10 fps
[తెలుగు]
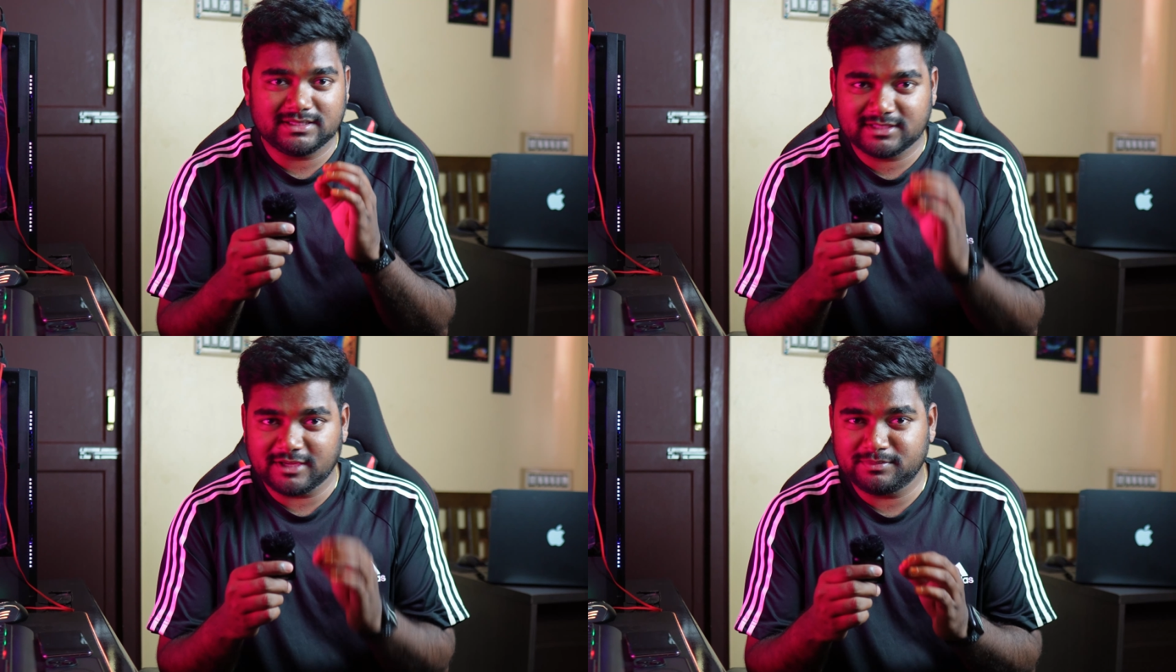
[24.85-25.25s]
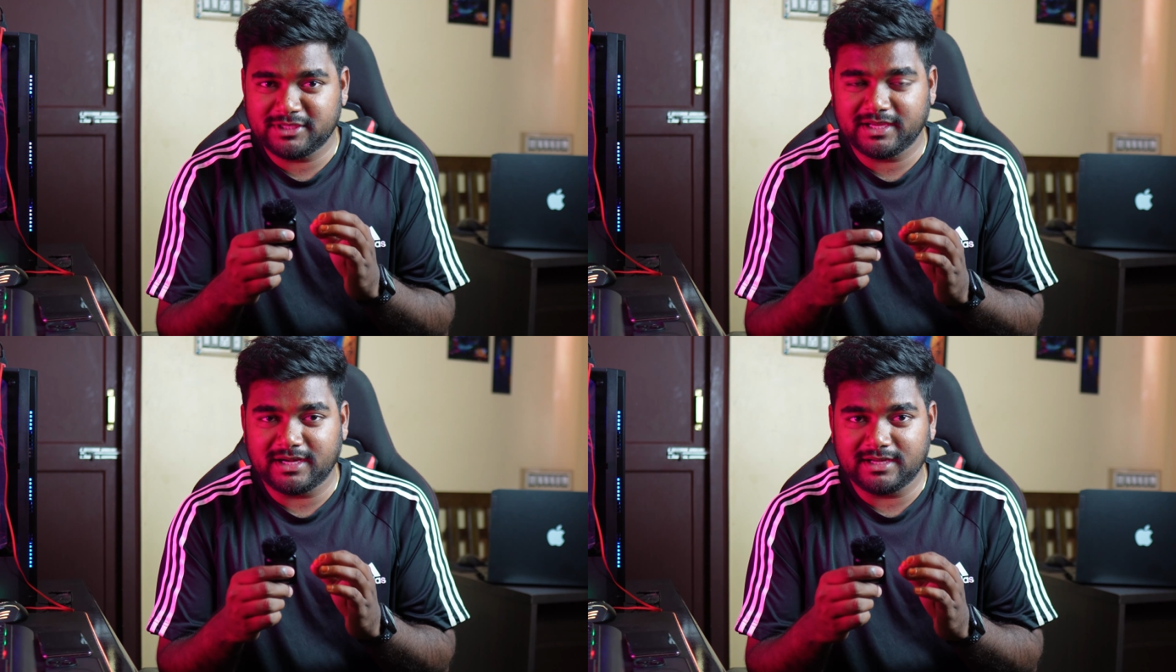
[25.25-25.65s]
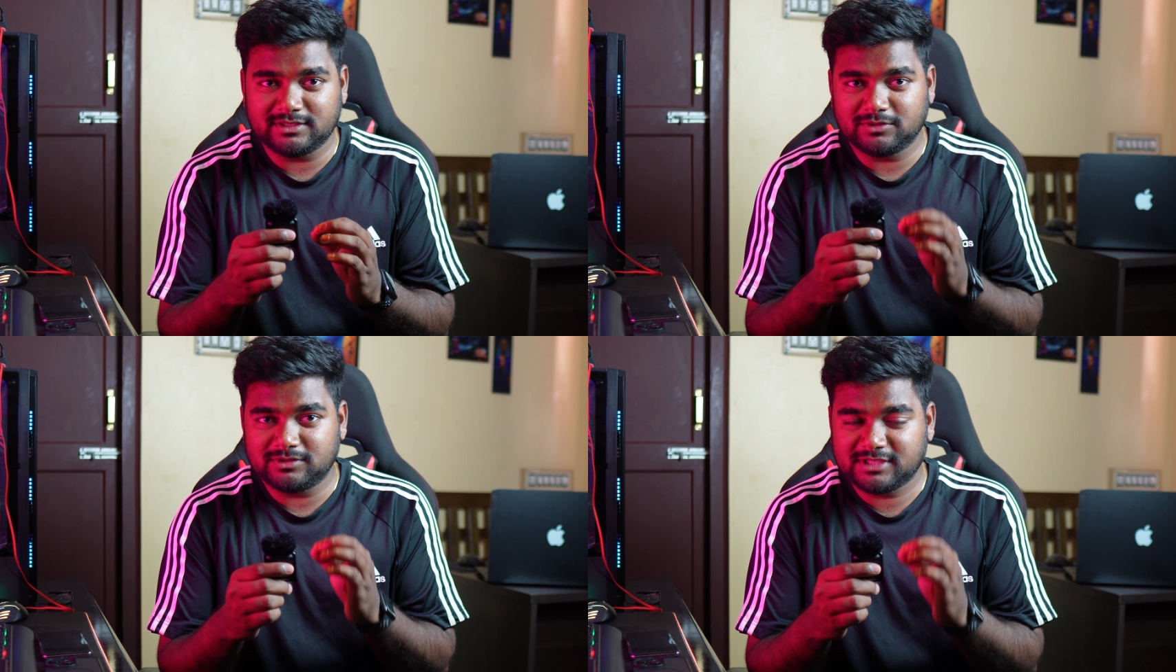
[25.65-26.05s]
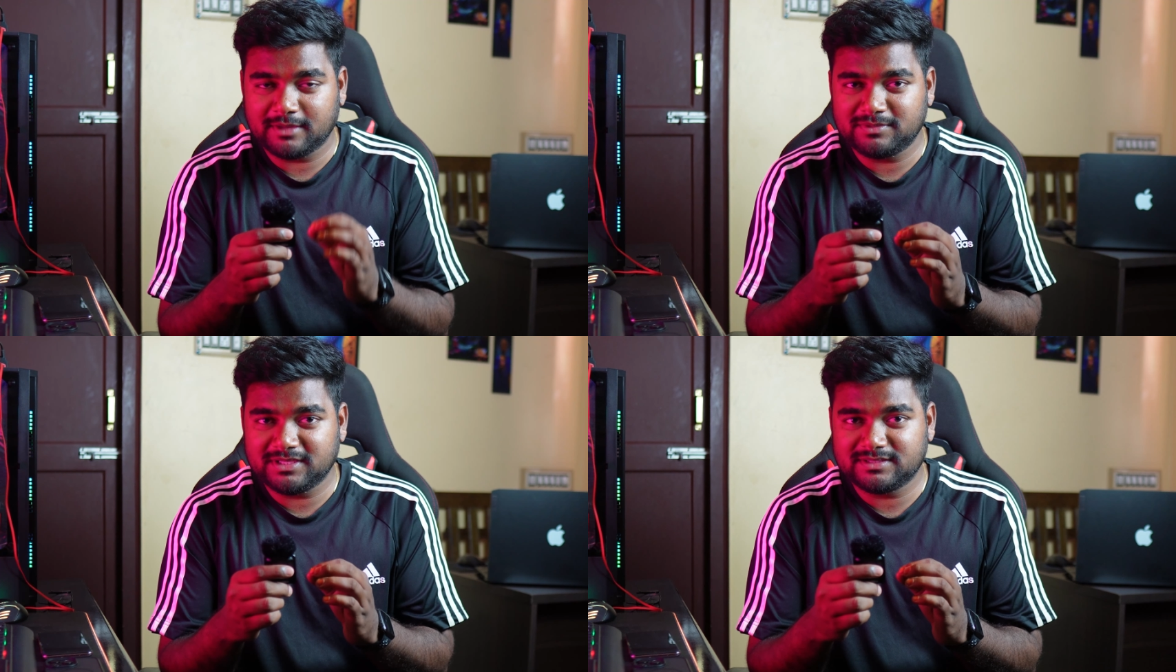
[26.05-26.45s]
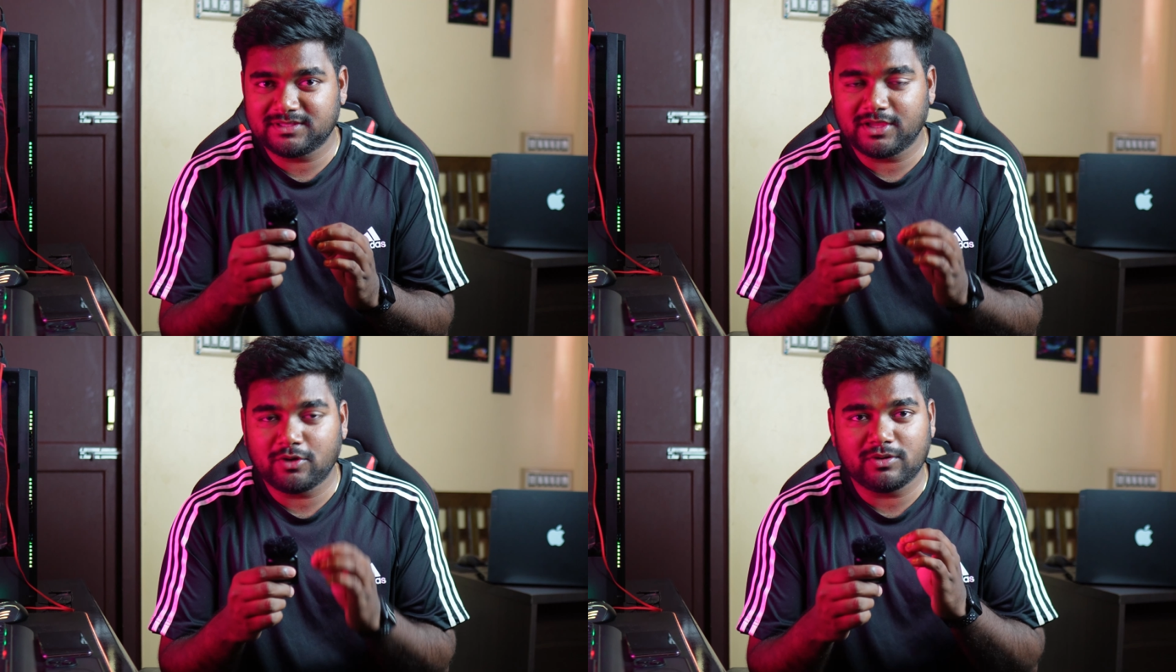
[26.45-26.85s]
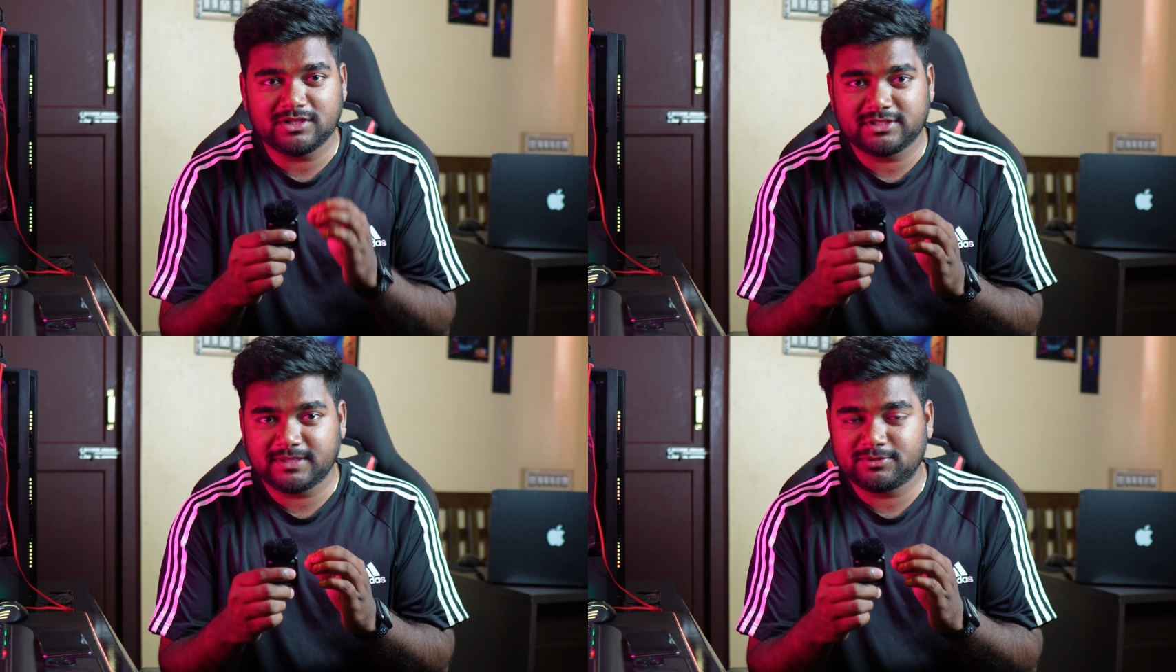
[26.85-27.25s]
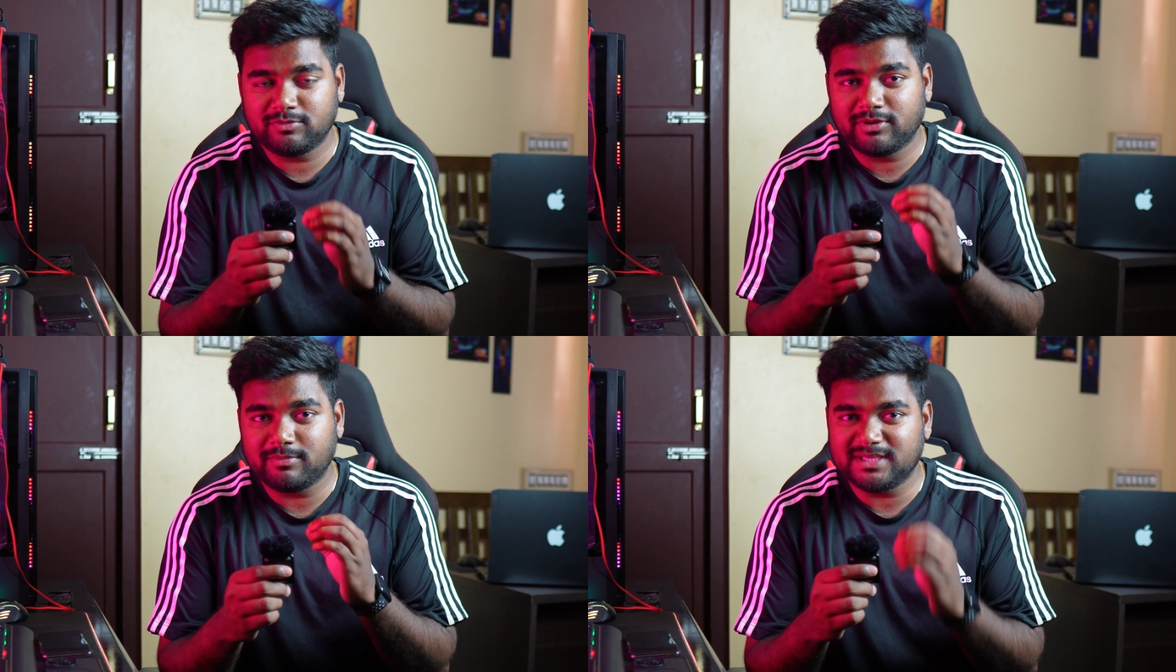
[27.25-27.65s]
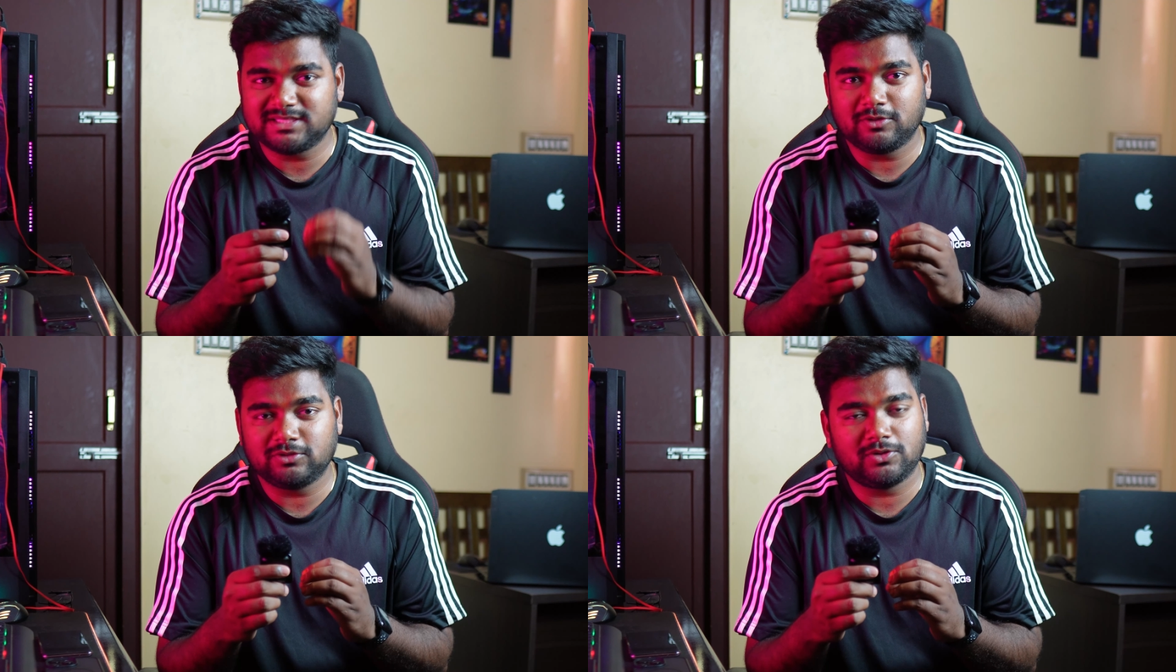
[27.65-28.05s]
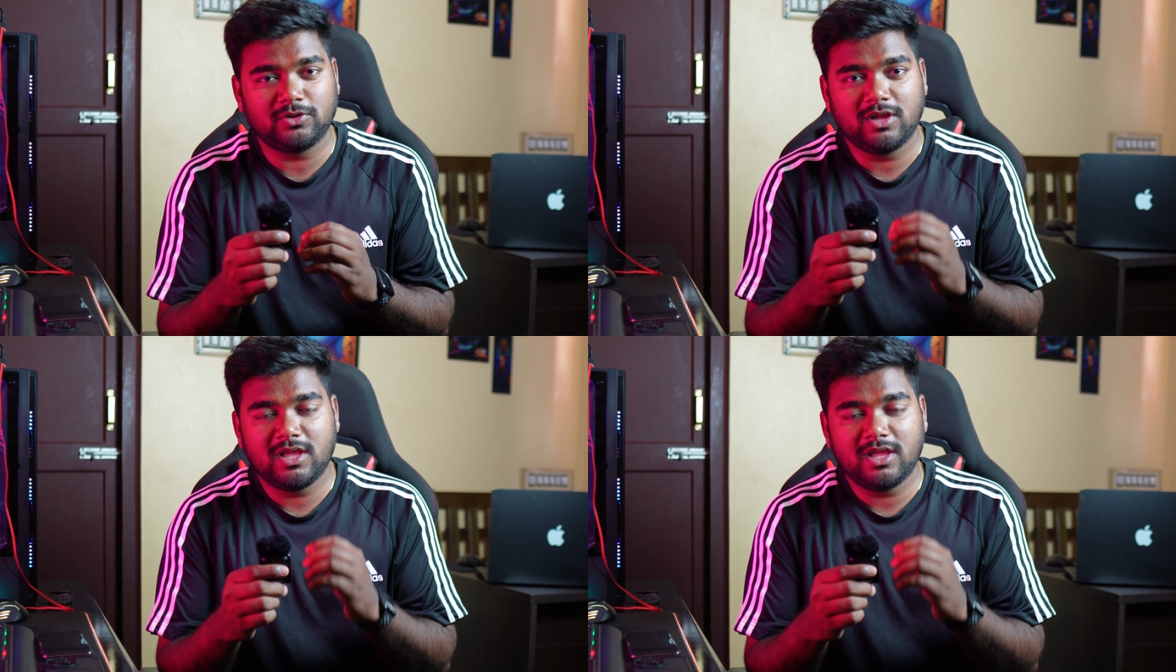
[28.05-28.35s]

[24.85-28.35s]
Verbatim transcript: స్కిప్ చేయకండి సో స్కిప్ చేస్తే కొన్ని స్టెప్స్ మీరు మిస్ అవుతారు